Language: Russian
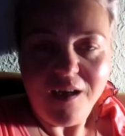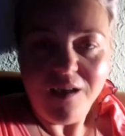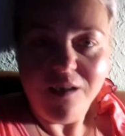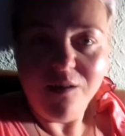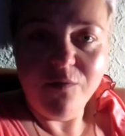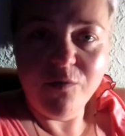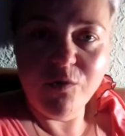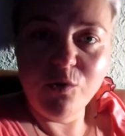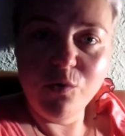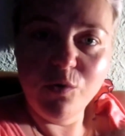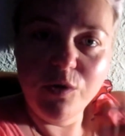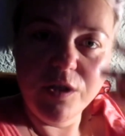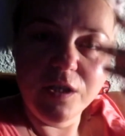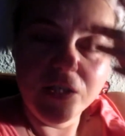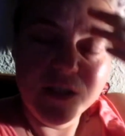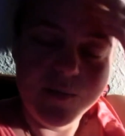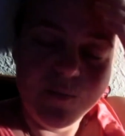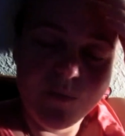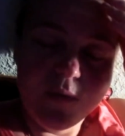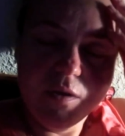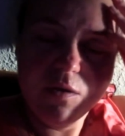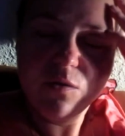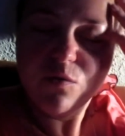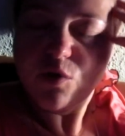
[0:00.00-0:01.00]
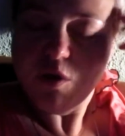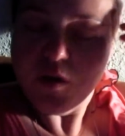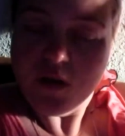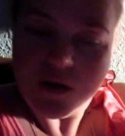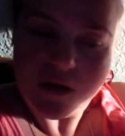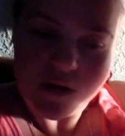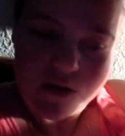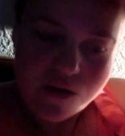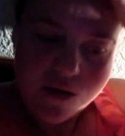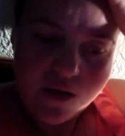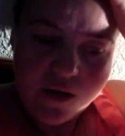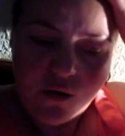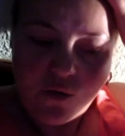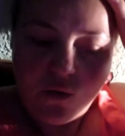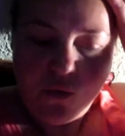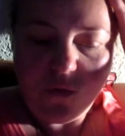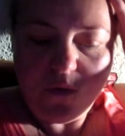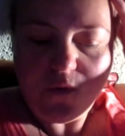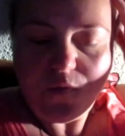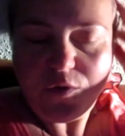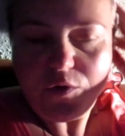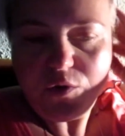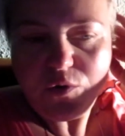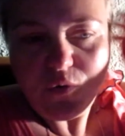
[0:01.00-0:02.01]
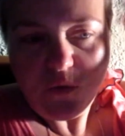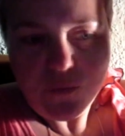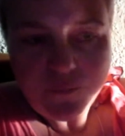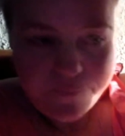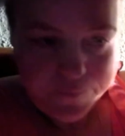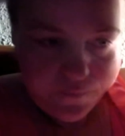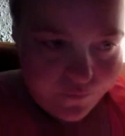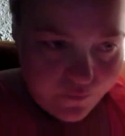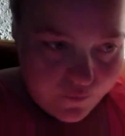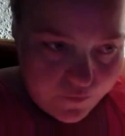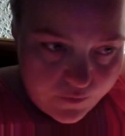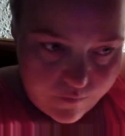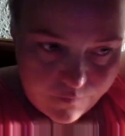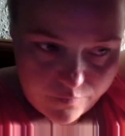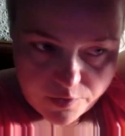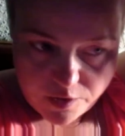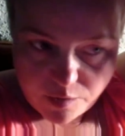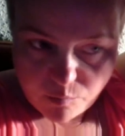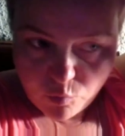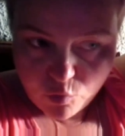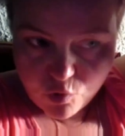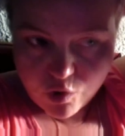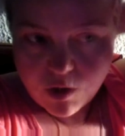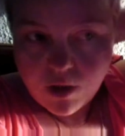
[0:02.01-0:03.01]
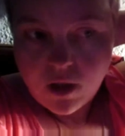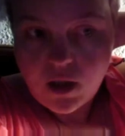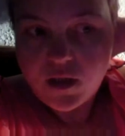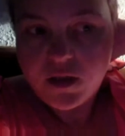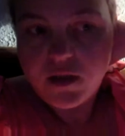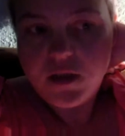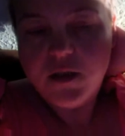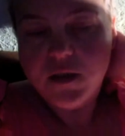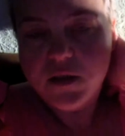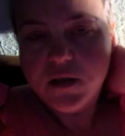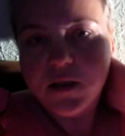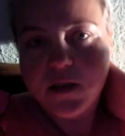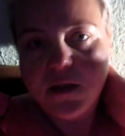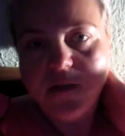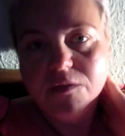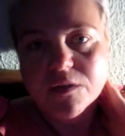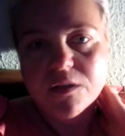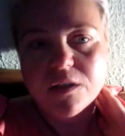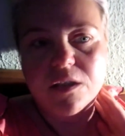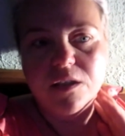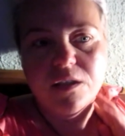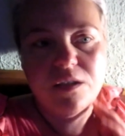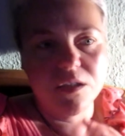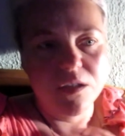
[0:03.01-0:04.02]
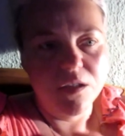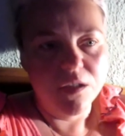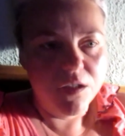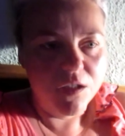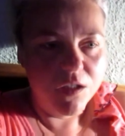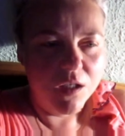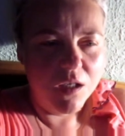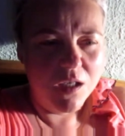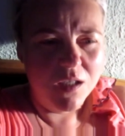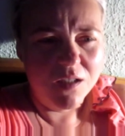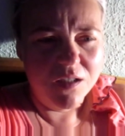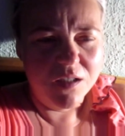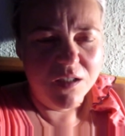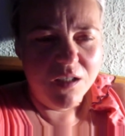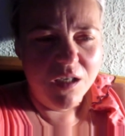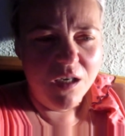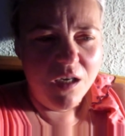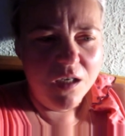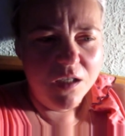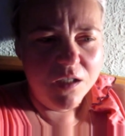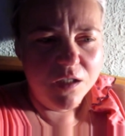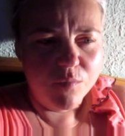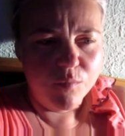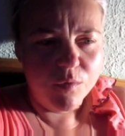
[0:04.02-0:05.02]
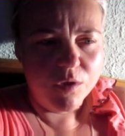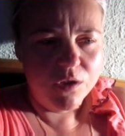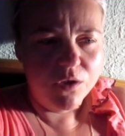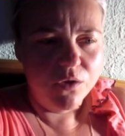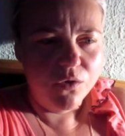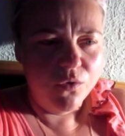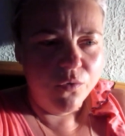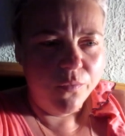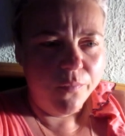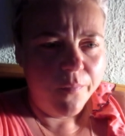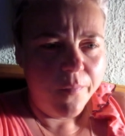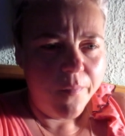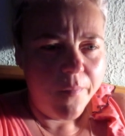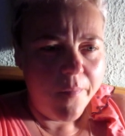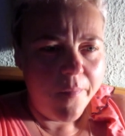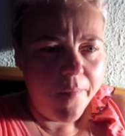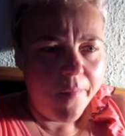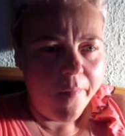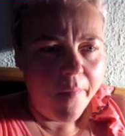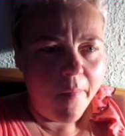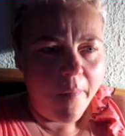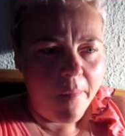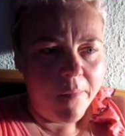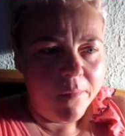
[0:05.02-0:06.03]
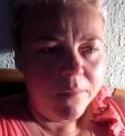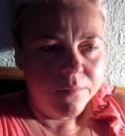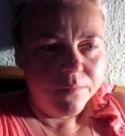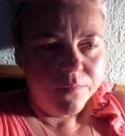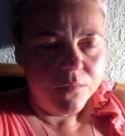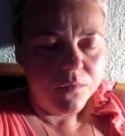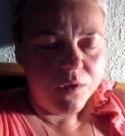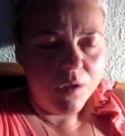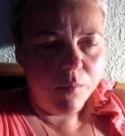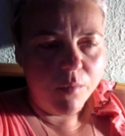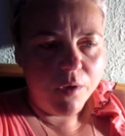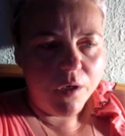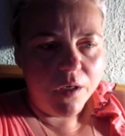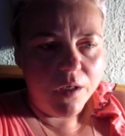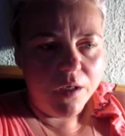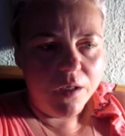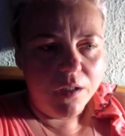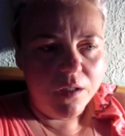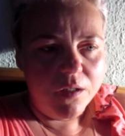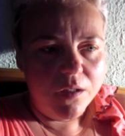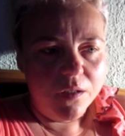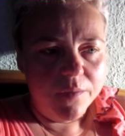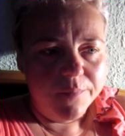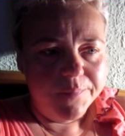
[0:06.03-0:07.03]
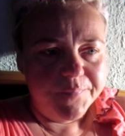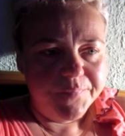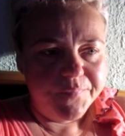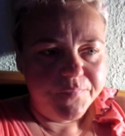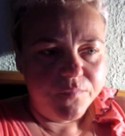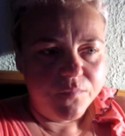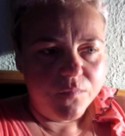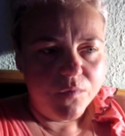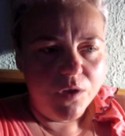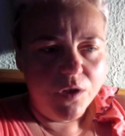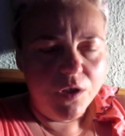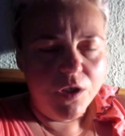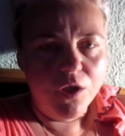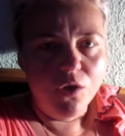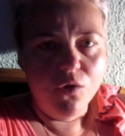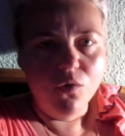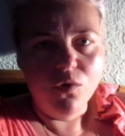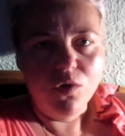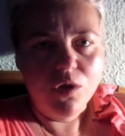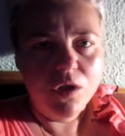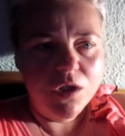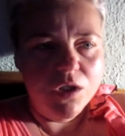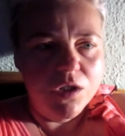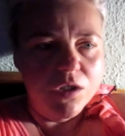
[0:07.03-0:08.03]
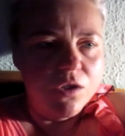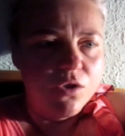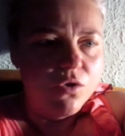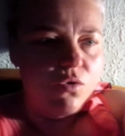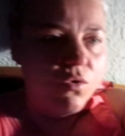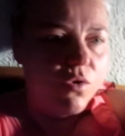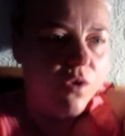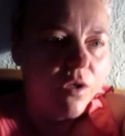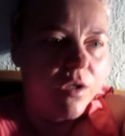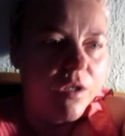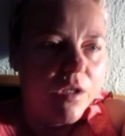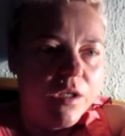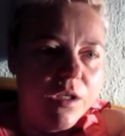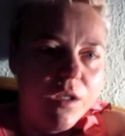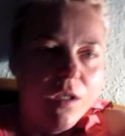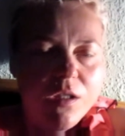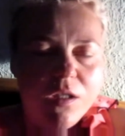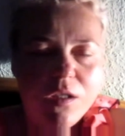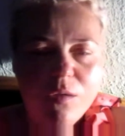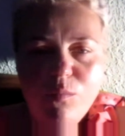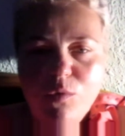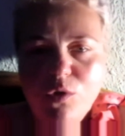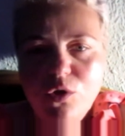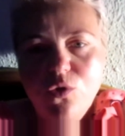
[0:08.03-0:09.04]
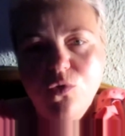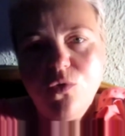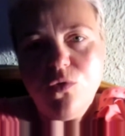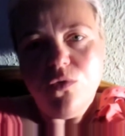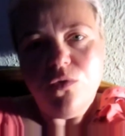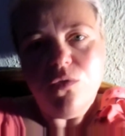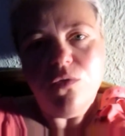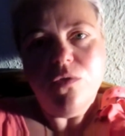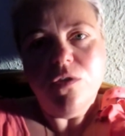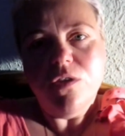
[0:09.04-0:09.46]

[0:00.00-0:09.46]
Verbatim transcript: И все, я смыла уже красоту всю. Время уже 11-12 час. Телек смотрю. Там какие-то, не кино даже, ссоры какие-то между